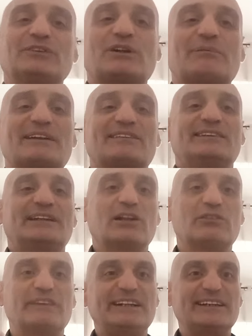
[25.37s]
fanno una partita,
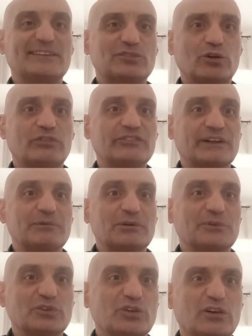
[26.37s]
lo vedi che soffre,
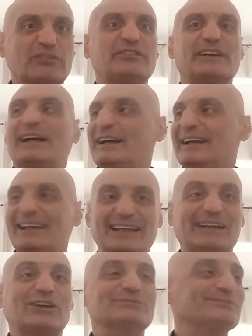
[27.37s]
proprio soffre,
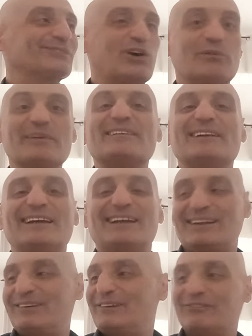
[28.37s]
è mm, come
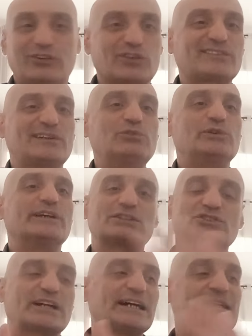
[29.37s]
se fosse lui a
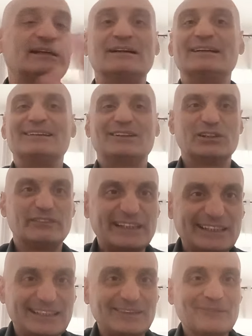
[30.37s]
giocare. Lo
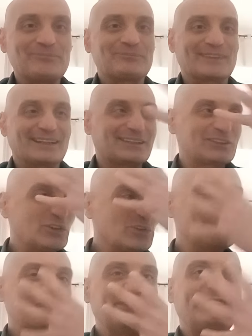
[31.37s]
vedi
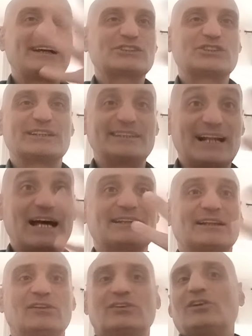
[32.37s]
con quella faccia
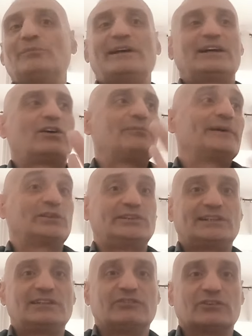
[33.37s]
tirata, no? come, come,
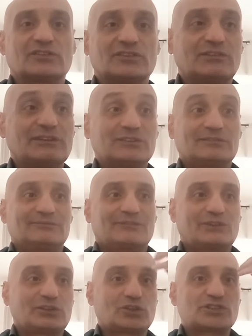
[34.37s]
ogni tifoso, quando,
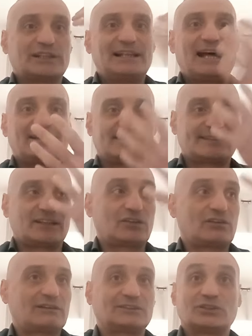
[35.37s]
quando c'è l'ansia,
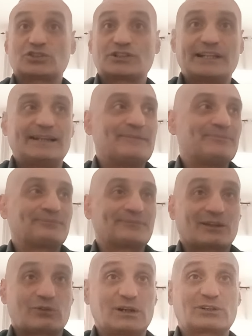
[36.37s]
no? quando c'è
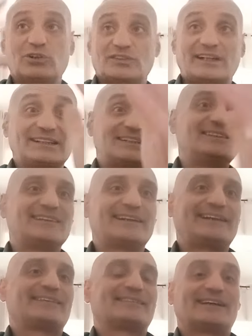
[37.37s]
qualcosa che ti
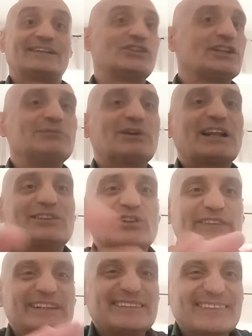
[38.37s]
interessa. E Gianni Morandi
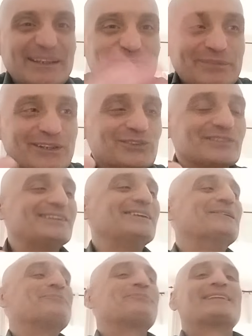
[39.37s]
lo vedi sempre
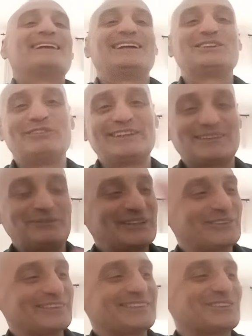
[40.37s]
così. E dovete
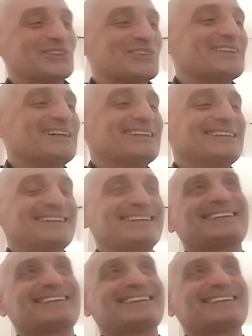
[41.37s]
sapere questa cosa.